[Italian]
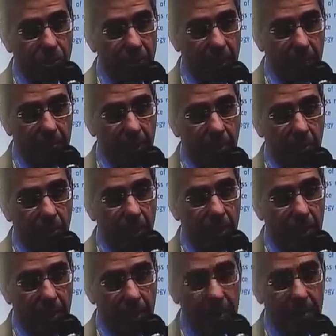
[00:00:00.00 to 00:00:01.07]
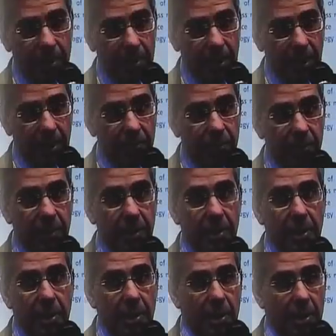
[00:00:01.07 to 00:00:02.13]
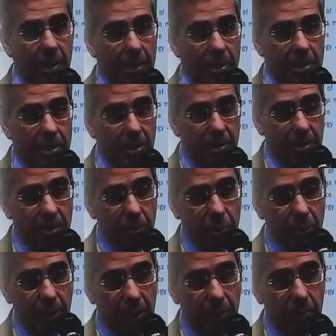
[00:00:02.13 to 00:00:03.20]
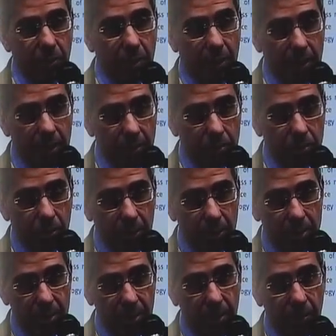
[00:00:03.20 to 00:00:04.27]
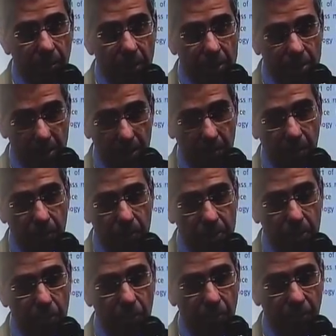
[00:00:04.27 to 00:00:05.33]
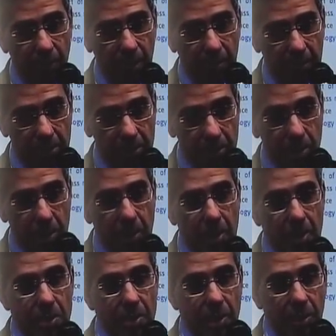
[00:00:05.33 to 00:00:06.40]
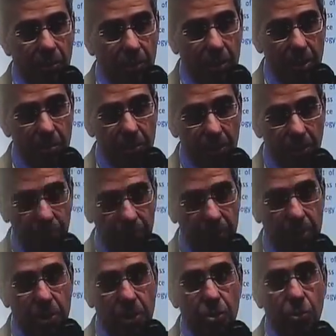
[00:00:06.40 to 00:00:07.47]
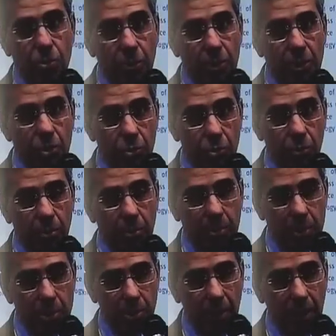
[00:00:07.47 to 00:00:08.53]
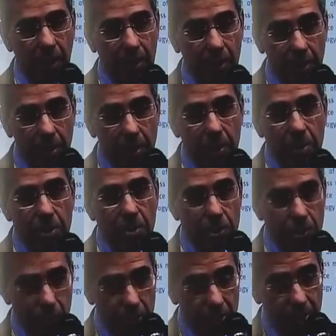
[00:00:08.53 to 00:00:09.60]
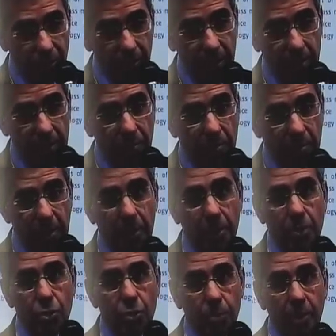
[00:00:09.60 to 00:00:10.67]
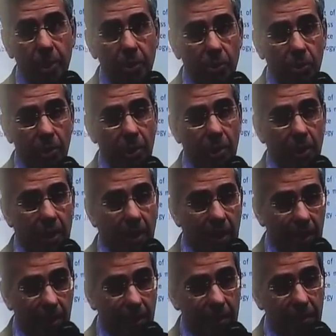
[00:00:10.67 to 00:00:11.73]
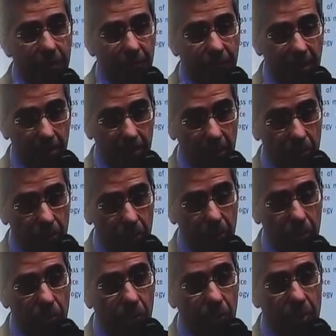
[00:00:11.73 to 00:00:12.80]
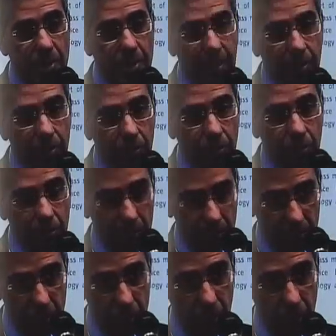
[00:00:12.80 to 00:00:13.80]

Questo farmaco è il Tadalafil e si è dimostrato che utilizzando assieme questi due farmaci si hanno dei benefici sui disturbi menzionali significativamente superiori al farmaco utilizzato